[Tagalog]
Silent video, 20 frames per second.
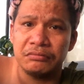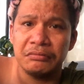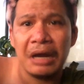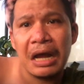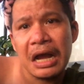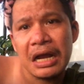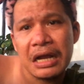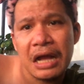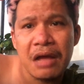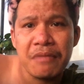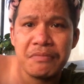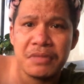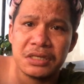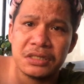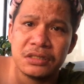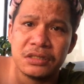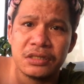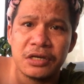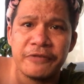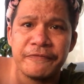Mga
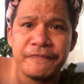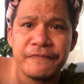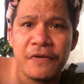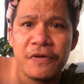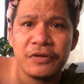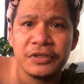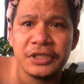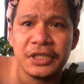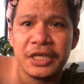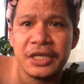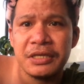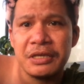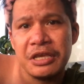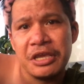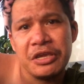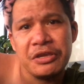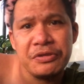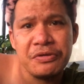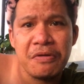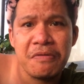Mr. Foxing,
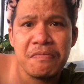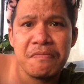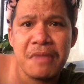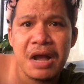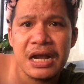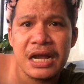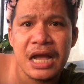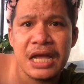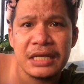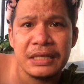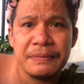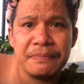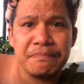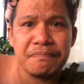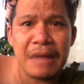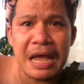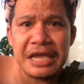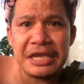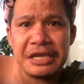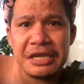yung mga
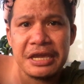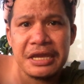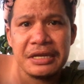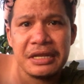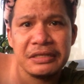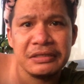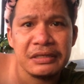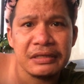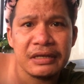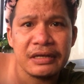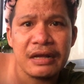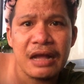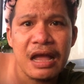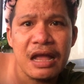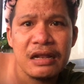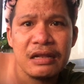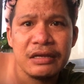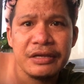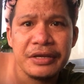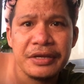mainit sa
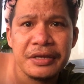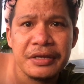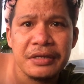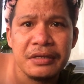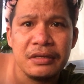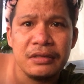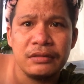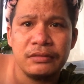kalye.